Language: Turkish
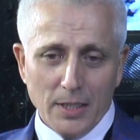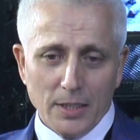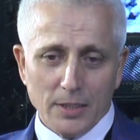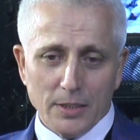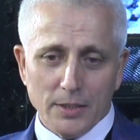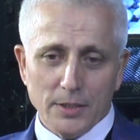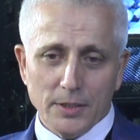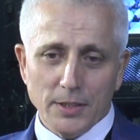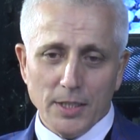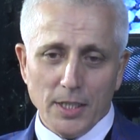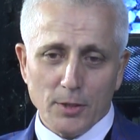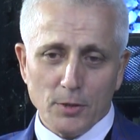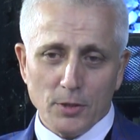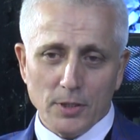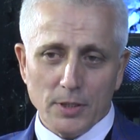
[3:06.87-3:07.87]
Ee,
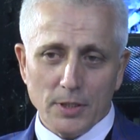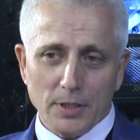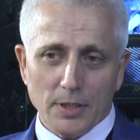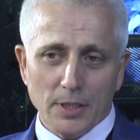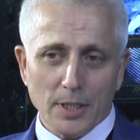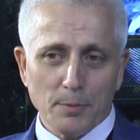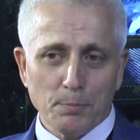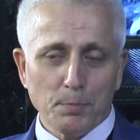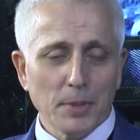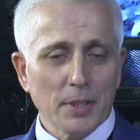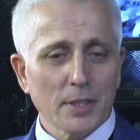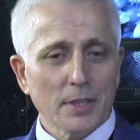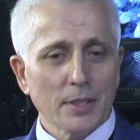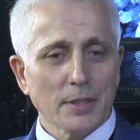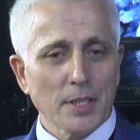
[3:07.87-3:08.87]
yine e, garip
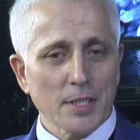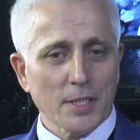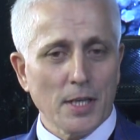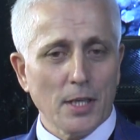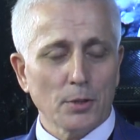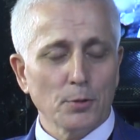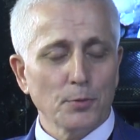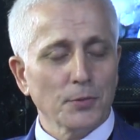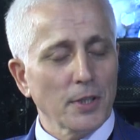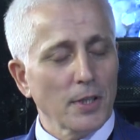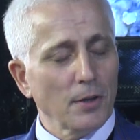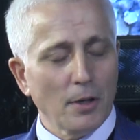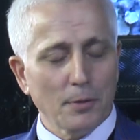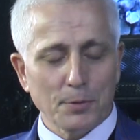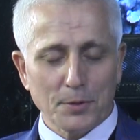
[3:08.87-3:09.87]
bir tesadüf,
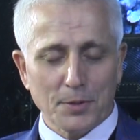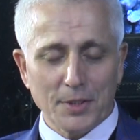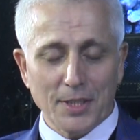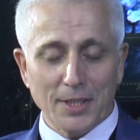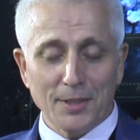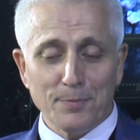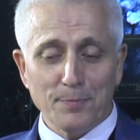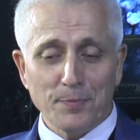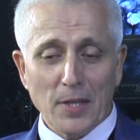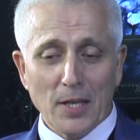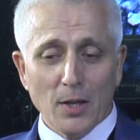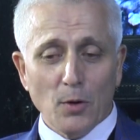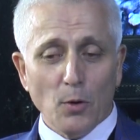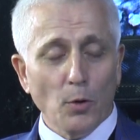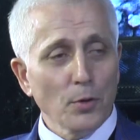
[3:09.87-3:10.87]
tevafuk diyelim.
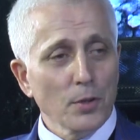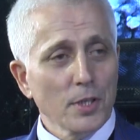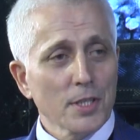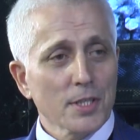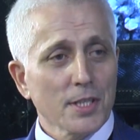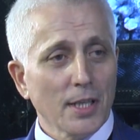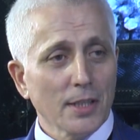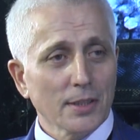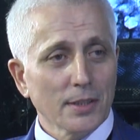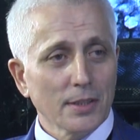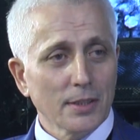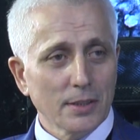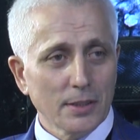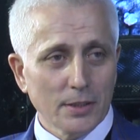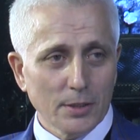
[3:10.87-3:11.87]
10 Nisan
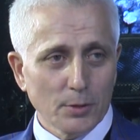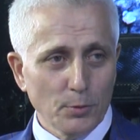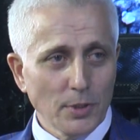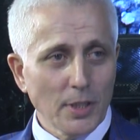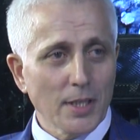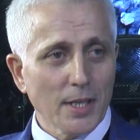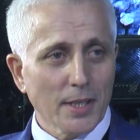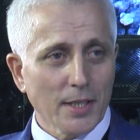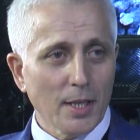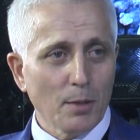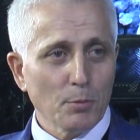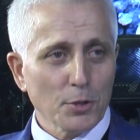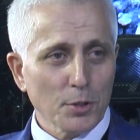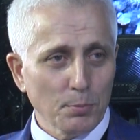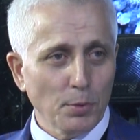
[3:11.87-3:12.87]
e, gününe denk
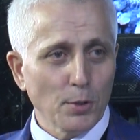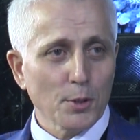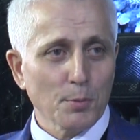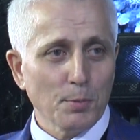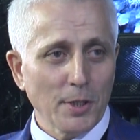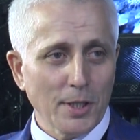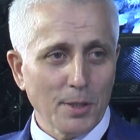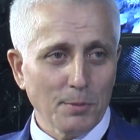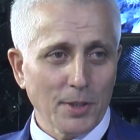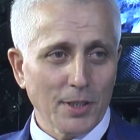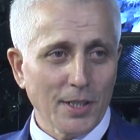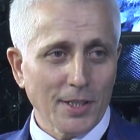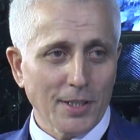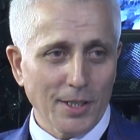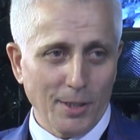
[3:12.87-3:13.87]
gelmişti. Polis bayramına
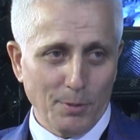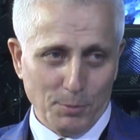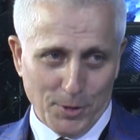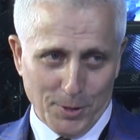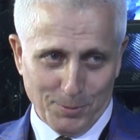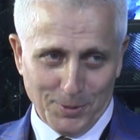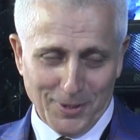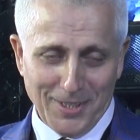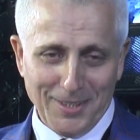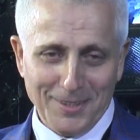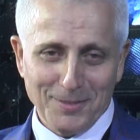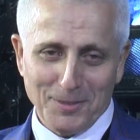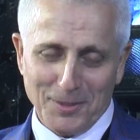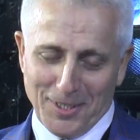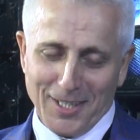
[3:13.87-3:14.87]
denk gelmişti bu da.
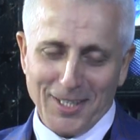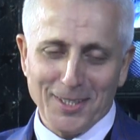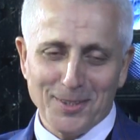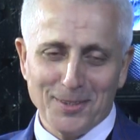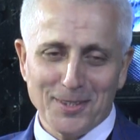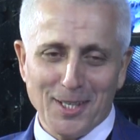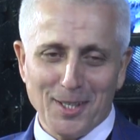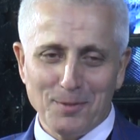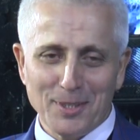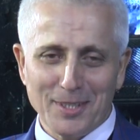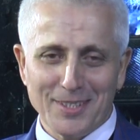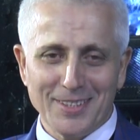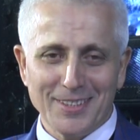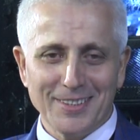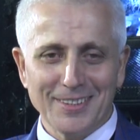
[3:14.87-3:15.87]
Bu da ayrı güzel bir
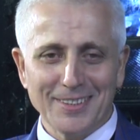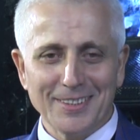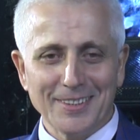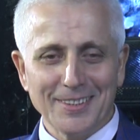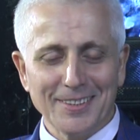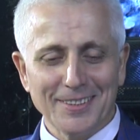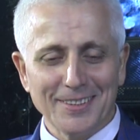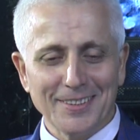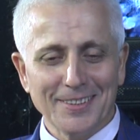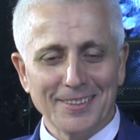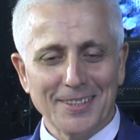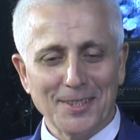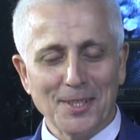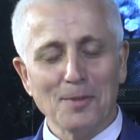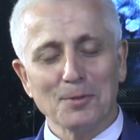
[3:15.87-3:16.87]
e, evet.
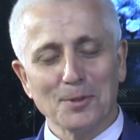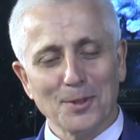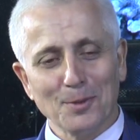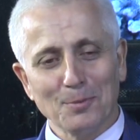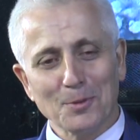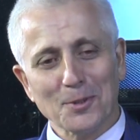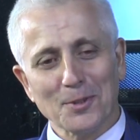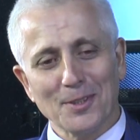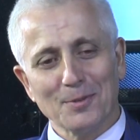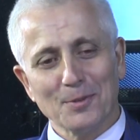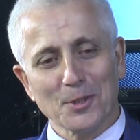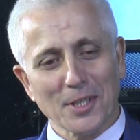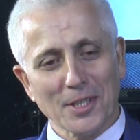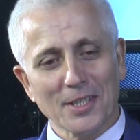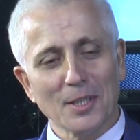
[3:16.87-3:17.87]
tevafuk olmuştu. Bu
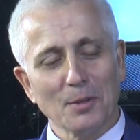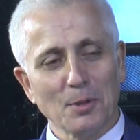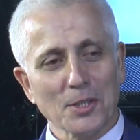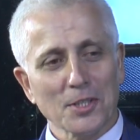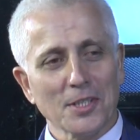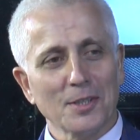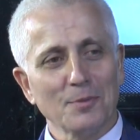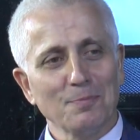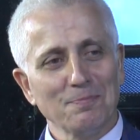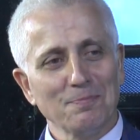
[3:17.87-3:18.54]
şekilde başladım.